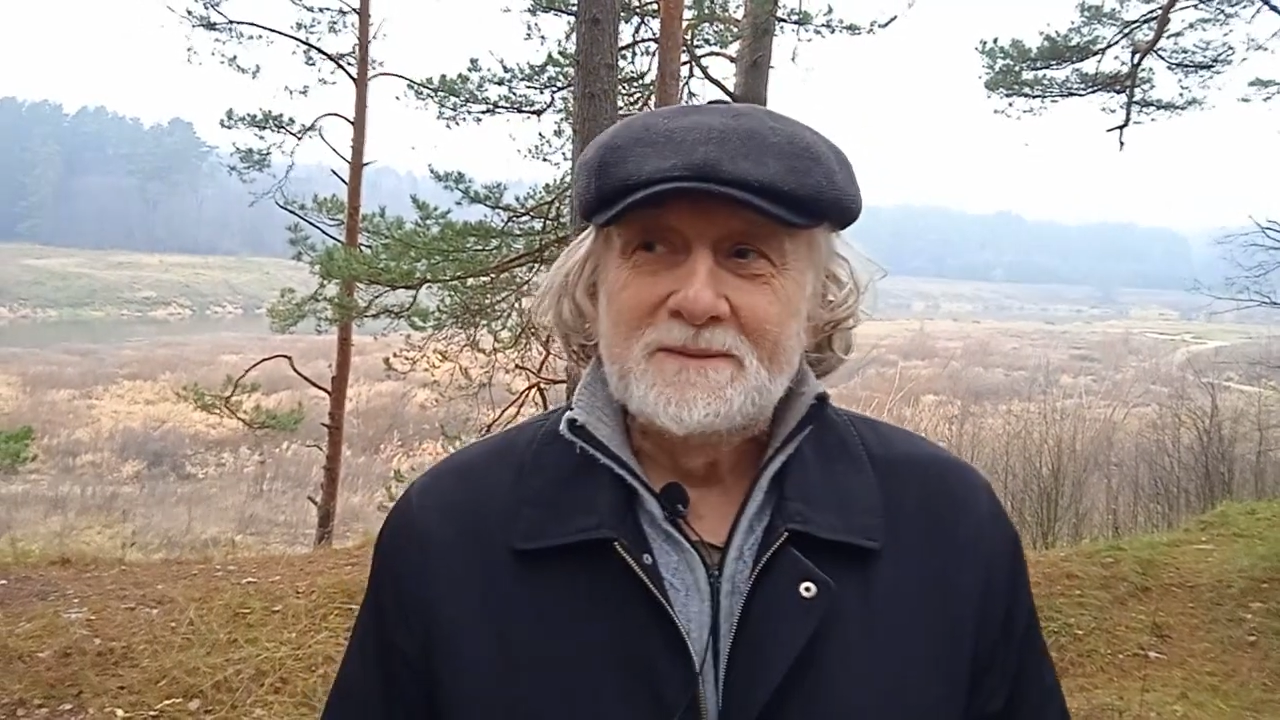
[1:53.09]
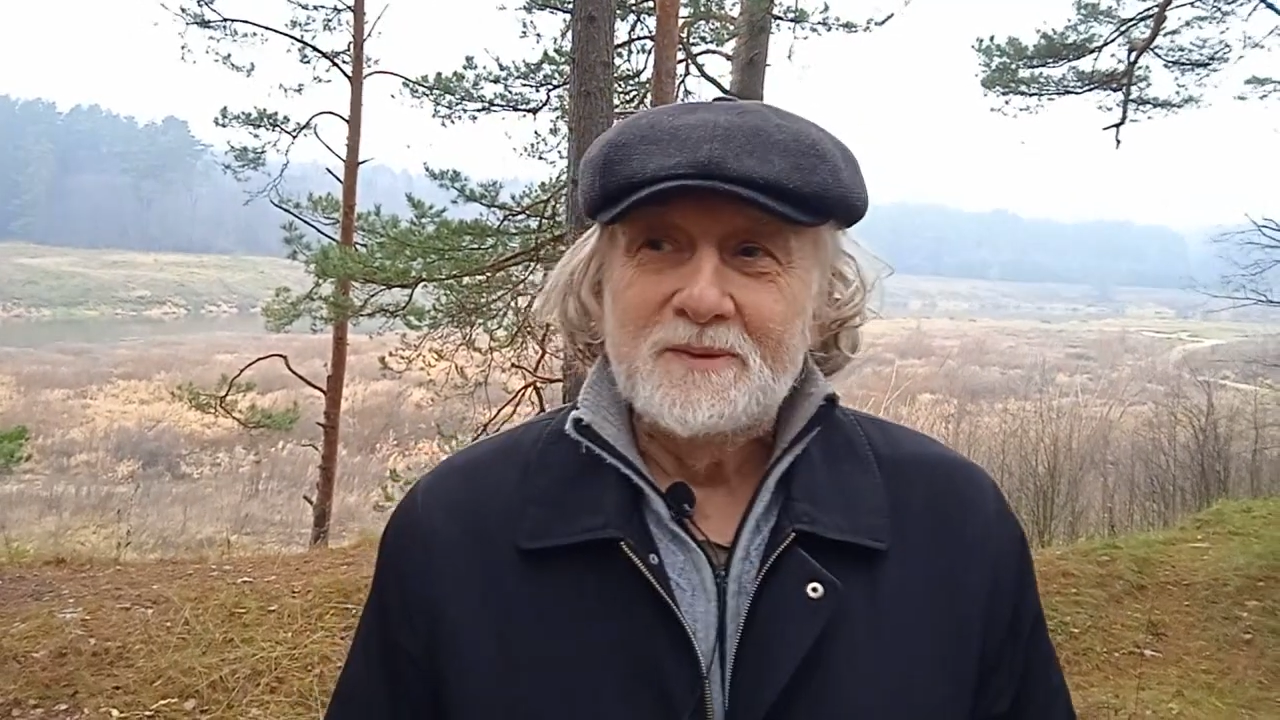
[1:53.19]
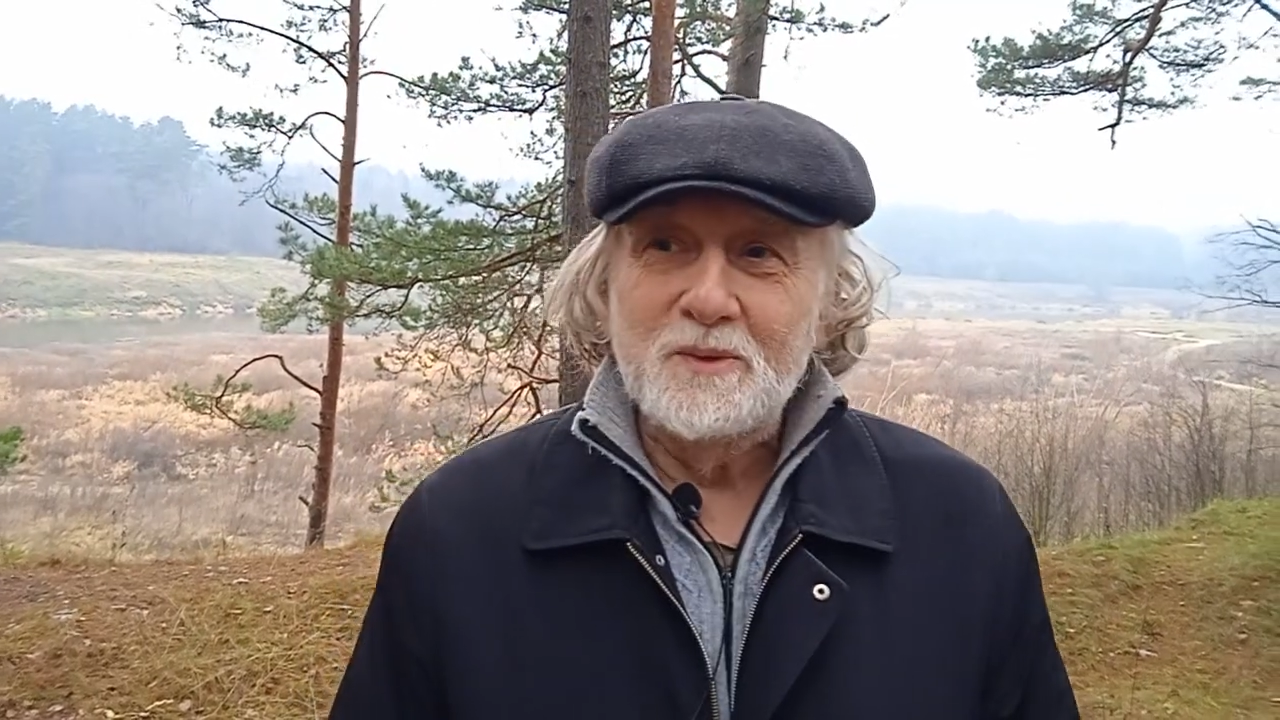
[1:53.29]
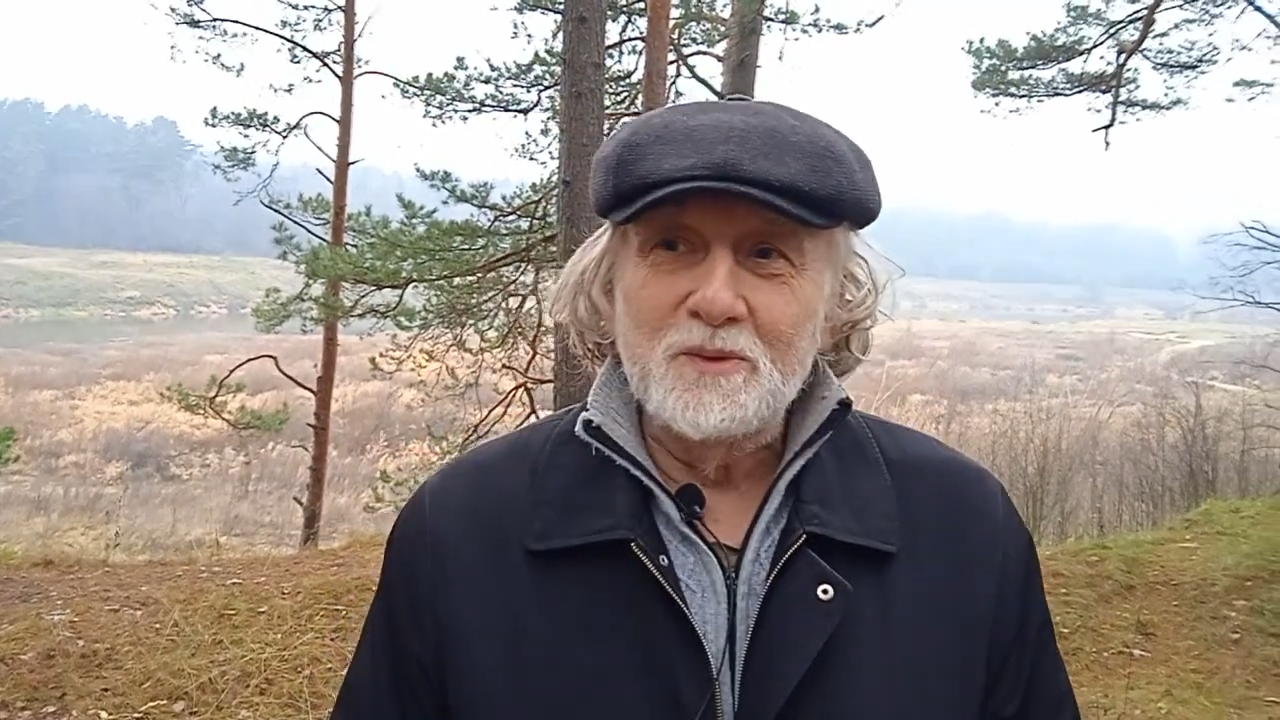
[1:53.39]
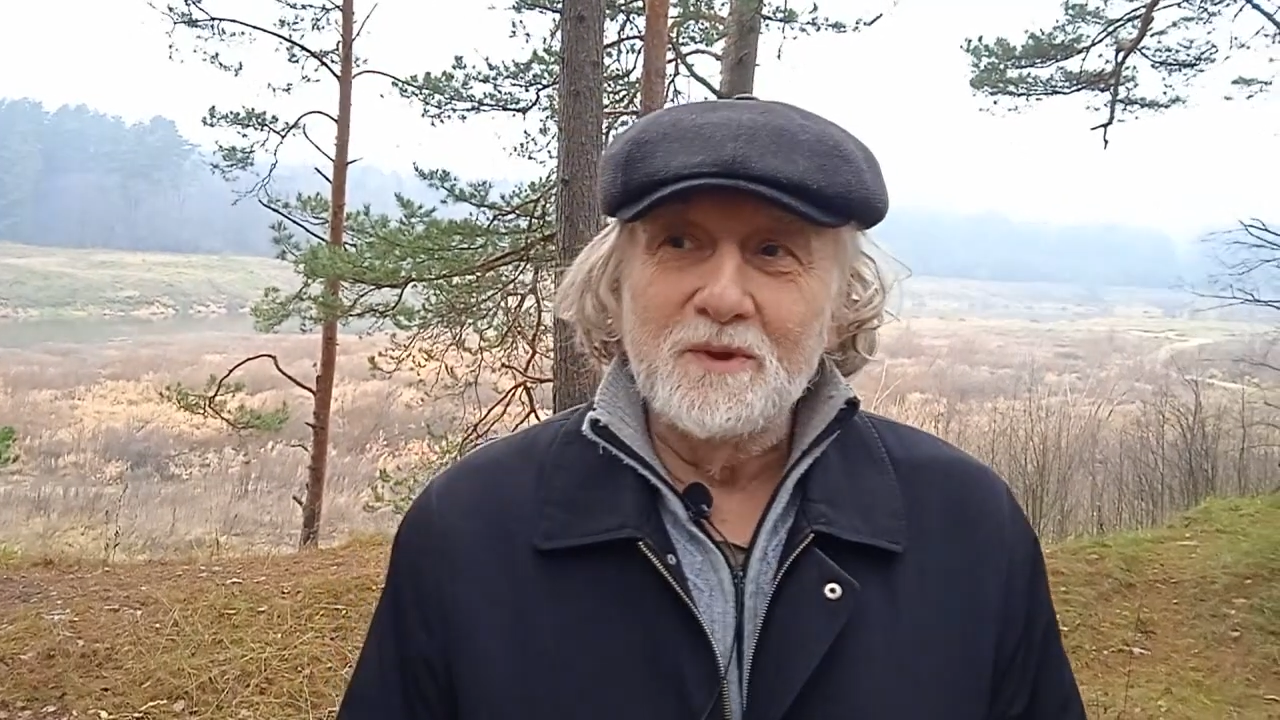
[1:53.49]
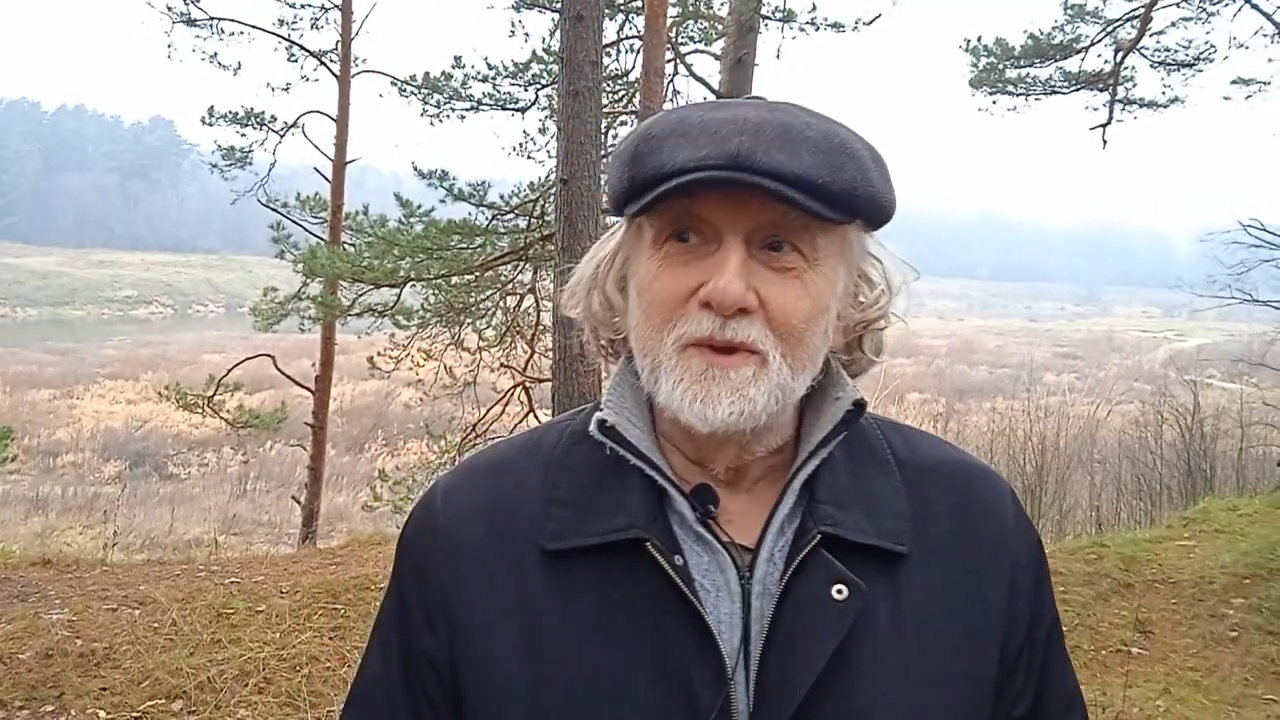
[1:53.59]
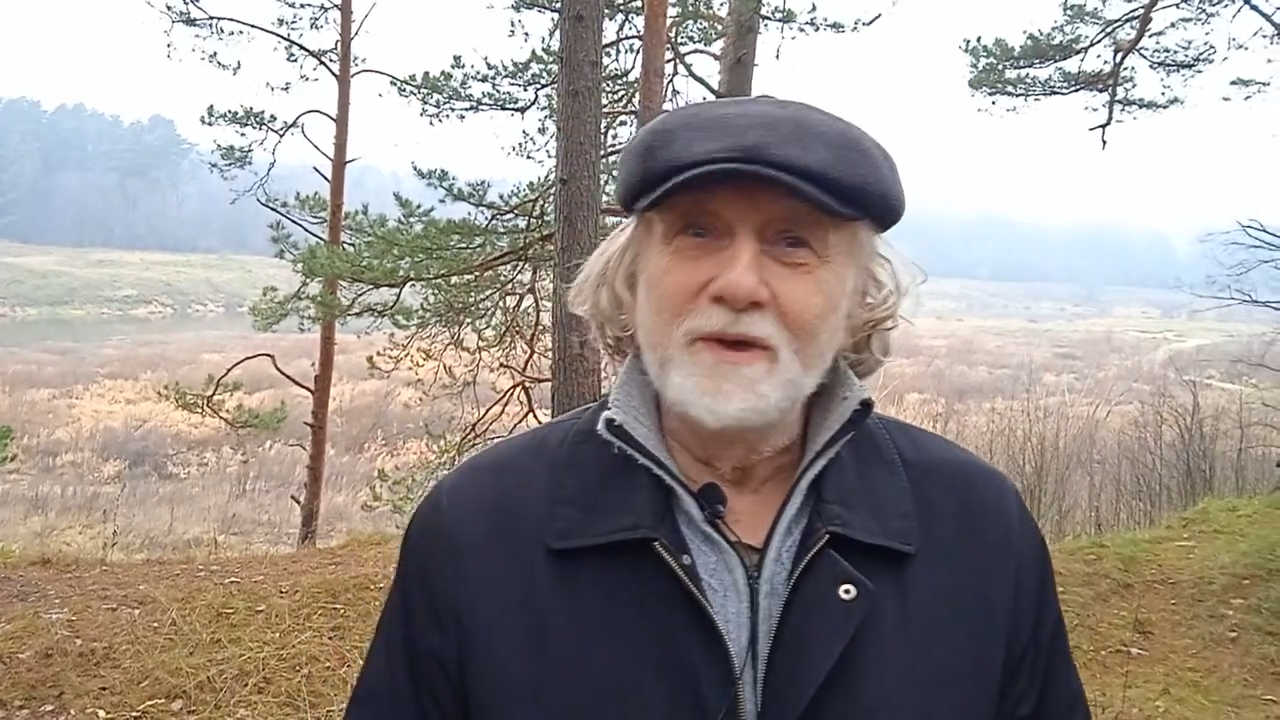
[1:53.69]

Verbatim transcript: Он говорит,